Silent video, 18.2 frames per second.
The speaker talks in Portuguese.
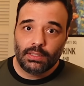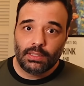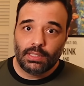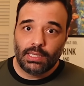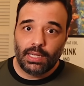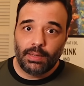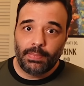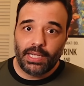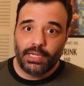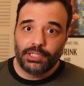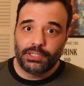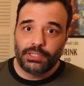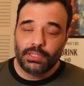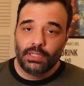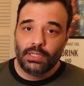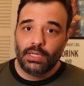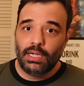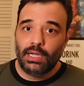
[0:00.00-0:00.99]
Ah, mas
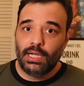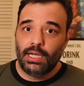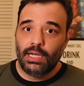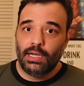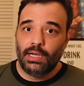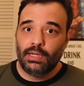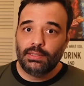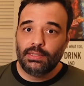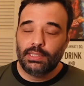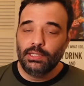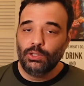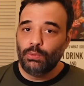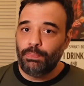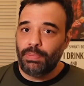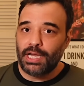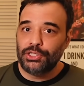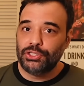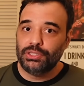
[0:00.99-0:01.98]
é, tanto o
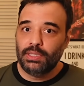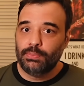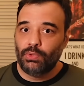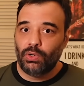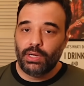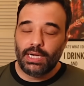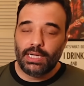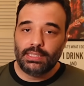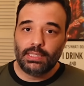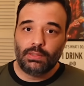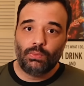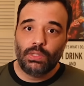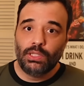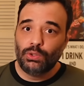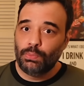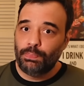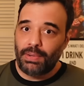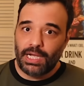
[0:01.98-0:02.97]
Partido Democrata
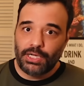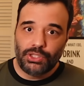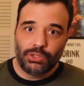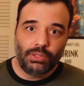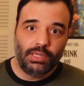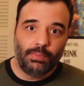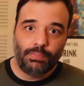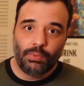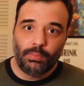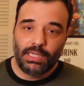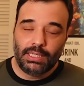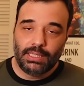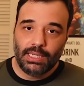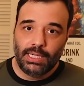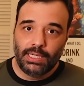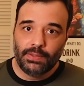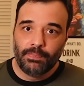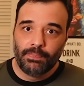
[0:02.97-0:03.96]
quanto o Partido
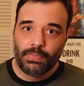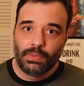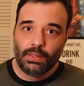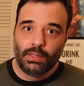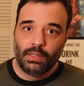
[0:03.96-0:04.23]
Republicano,